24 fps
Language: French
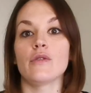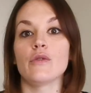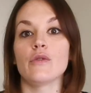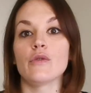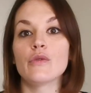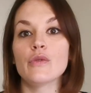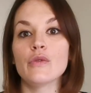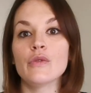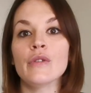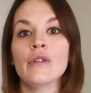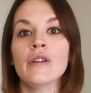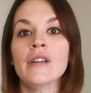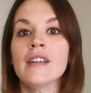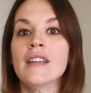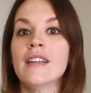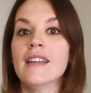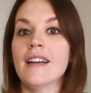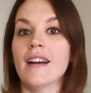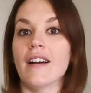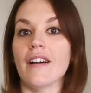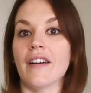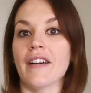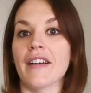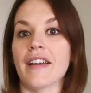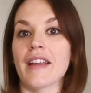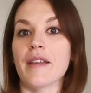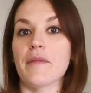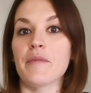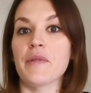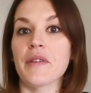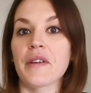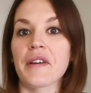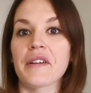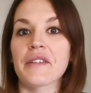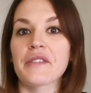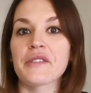Et du coup, et euh, eh
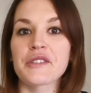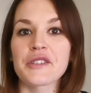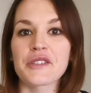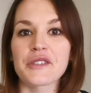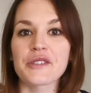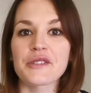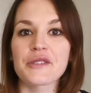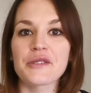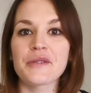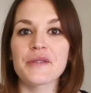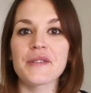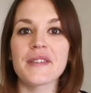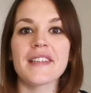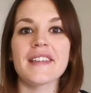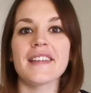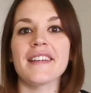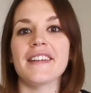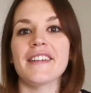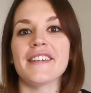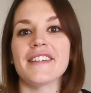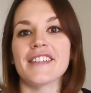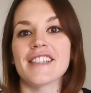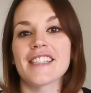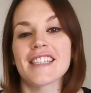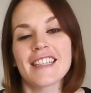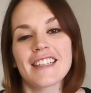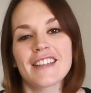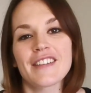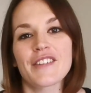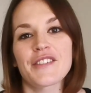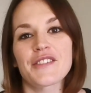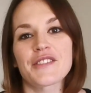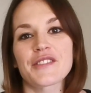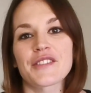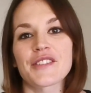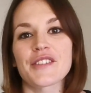bien, aujourd'hui, j'ai
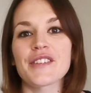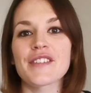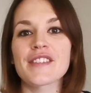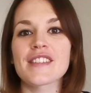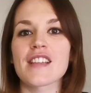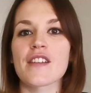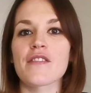30 ans.